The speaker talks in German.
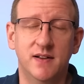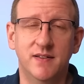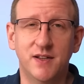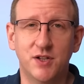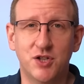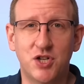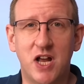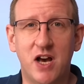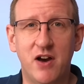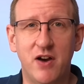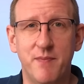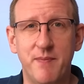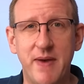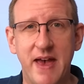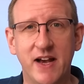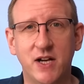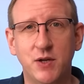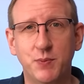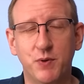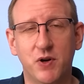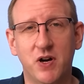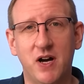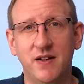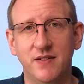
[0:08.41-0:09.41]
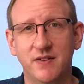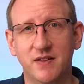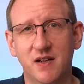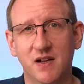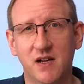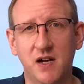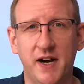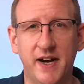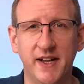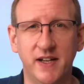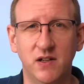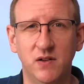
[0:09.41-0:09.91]
Dieser schlaue Merkspruch aus
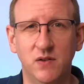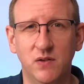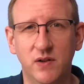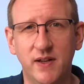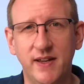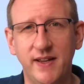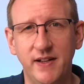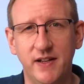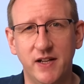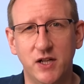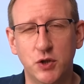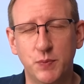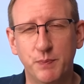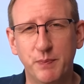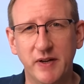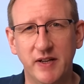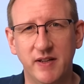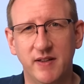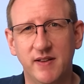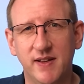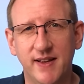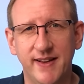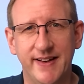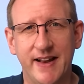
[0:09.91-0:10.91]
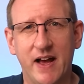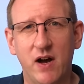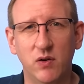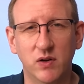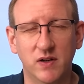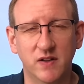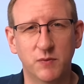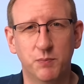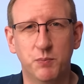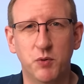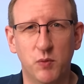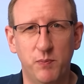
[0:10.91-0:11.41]
der Kardiologie, der spricht
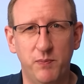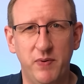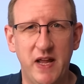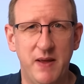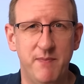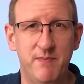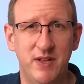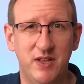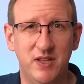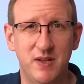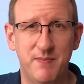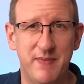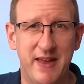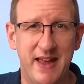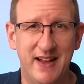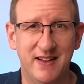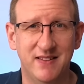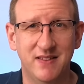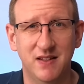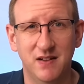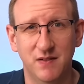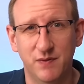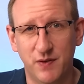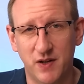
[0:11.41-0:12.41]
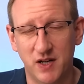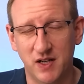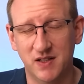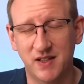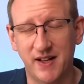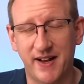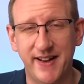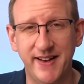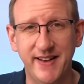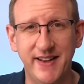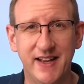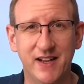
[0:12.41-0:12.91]
genau das Problem mit dem
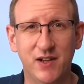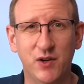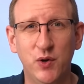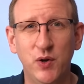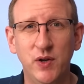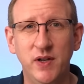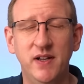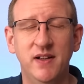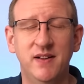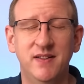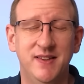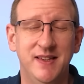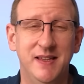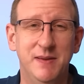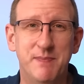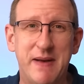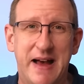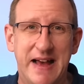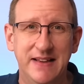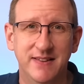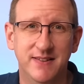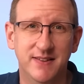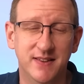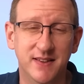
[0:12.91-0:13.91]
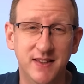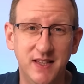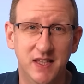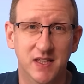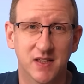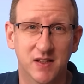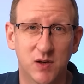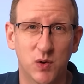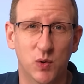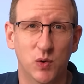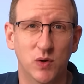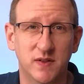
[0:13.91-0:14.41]
Herzinfarkt an. Er kündigt sich meist
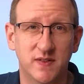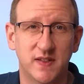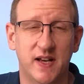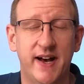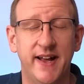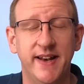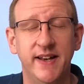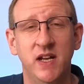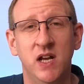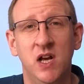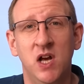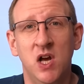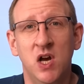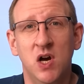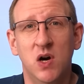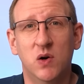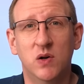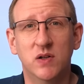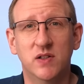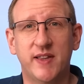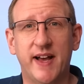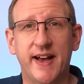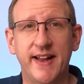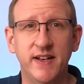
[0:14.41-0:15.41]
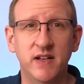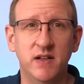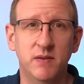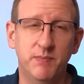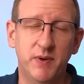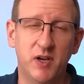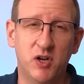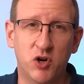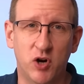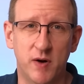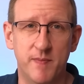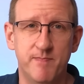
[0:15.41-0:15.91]
nicht groß an und dann
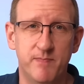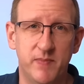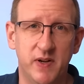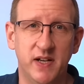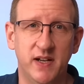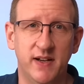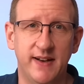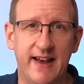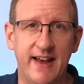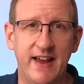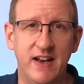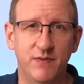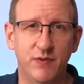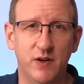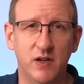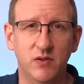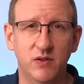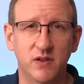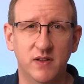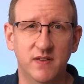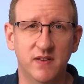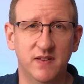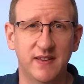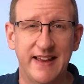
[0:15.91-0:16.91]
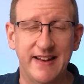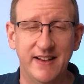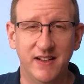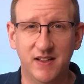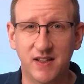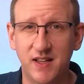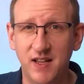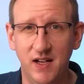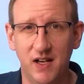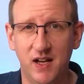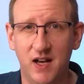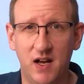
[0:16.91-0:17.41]
bekommt man ihn einfach und es ist ein
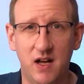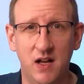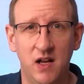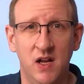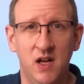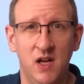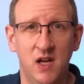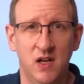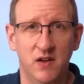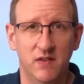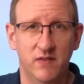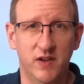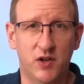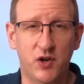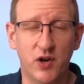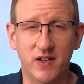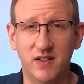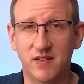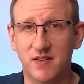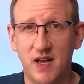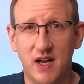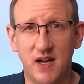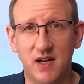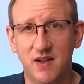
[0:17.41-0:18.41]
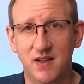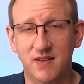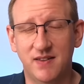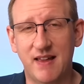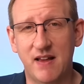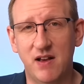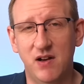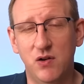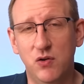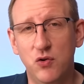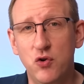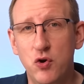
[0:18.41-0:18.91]
Killer. Wir können sagen, dass
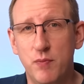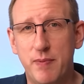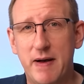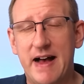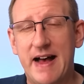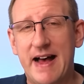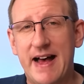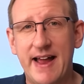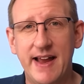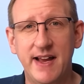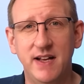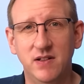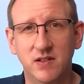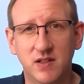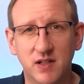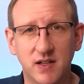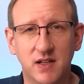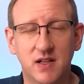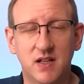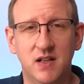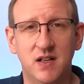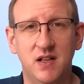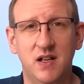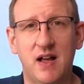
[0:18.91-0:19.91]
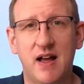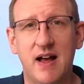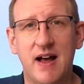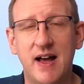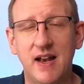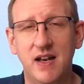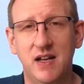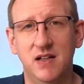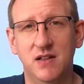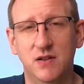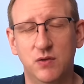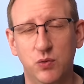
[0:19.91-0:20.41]
über ein Drittel
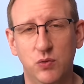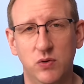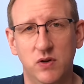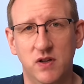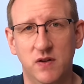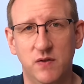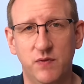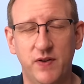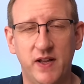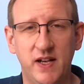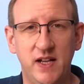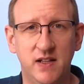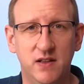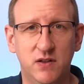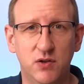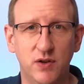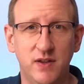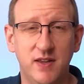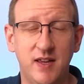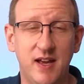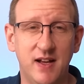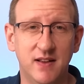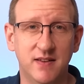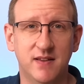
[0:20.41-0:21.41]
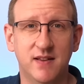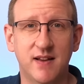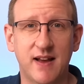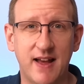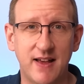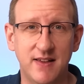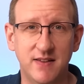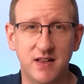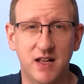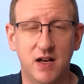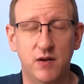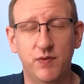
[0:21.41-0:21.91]
aller Todesfälle durch
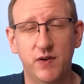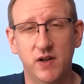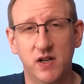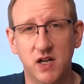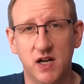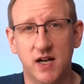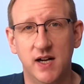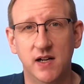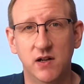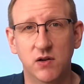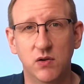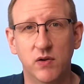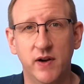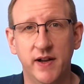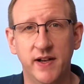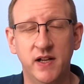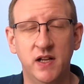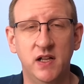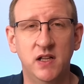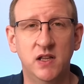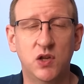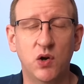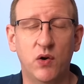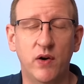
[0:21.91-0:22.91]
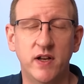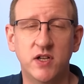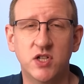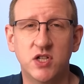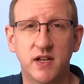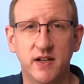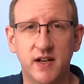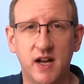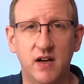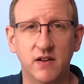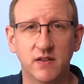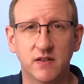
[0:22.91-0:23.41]
Herz-Kreislauf-Erkrankungen in
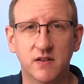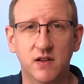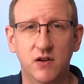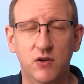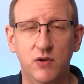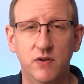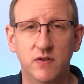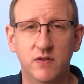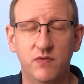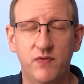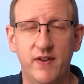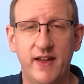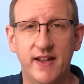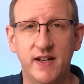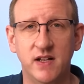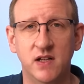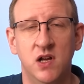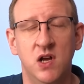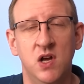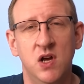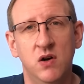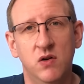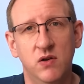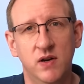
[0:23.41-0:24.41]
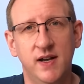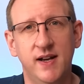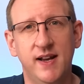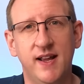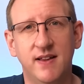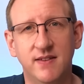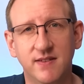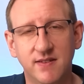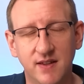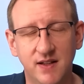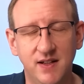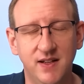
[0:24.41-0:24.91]
Deutschland ausgelöst werden und in
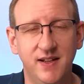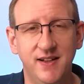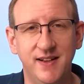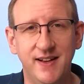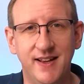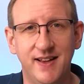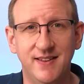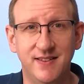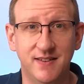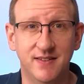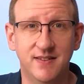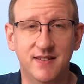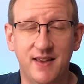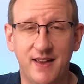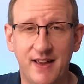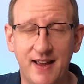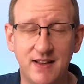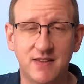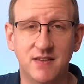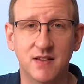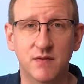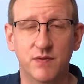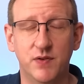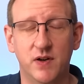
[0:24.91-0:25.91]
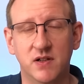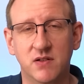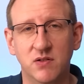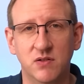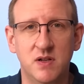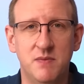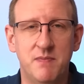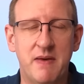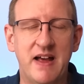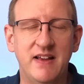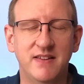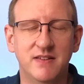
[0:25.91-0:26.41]
erster Linie ist es der Herzinfarkt.
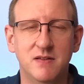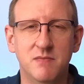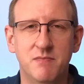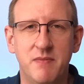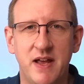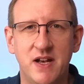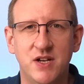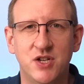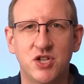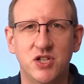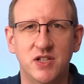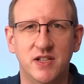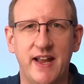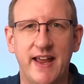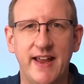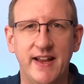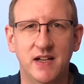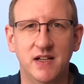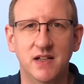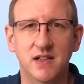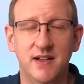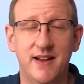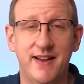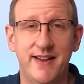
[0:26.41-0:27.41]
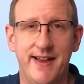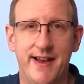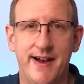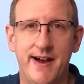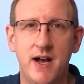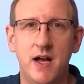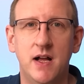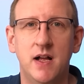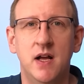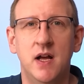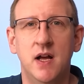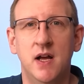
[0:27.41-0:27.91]
Und die meisten Menschen denken,
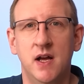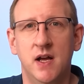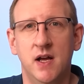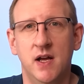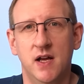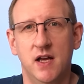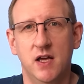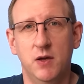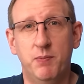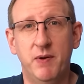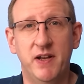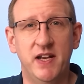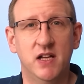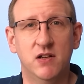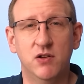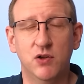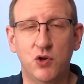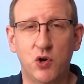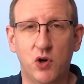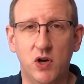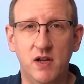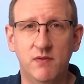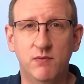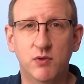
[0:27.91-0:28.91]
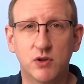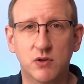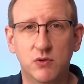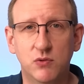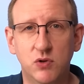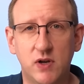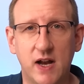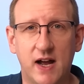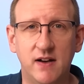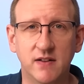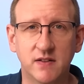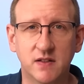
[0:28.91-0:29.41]
naja, ich bin ja durch Hollywood
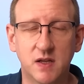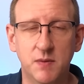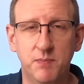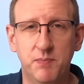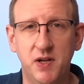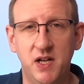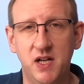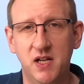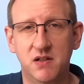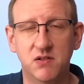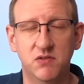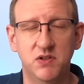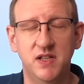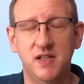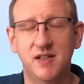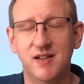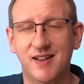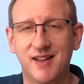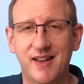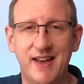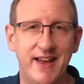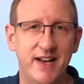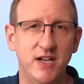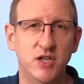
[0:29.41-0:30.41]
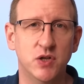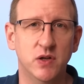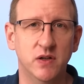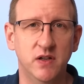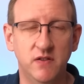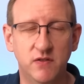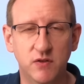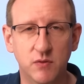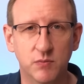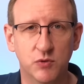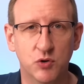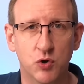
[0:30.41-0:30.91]
gut ausgebildet und ich erkenne
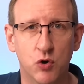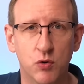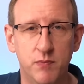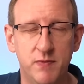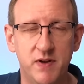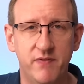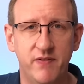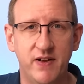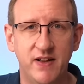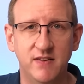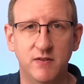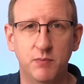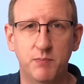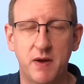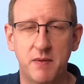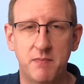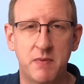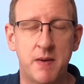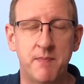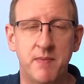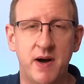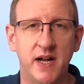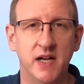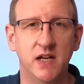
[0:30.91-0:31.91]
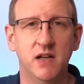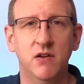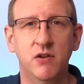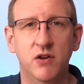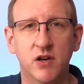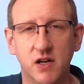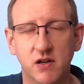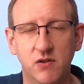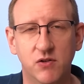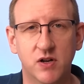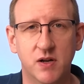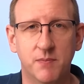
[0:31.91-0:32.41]
schon die Symptome, wenn es bei meinem
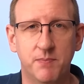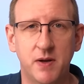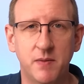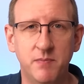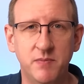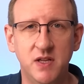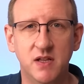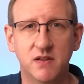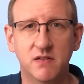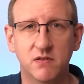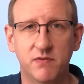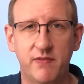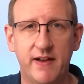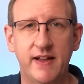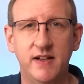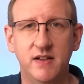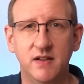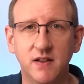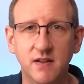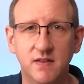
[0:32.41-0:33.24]
Angehörigen oder bei mir soweit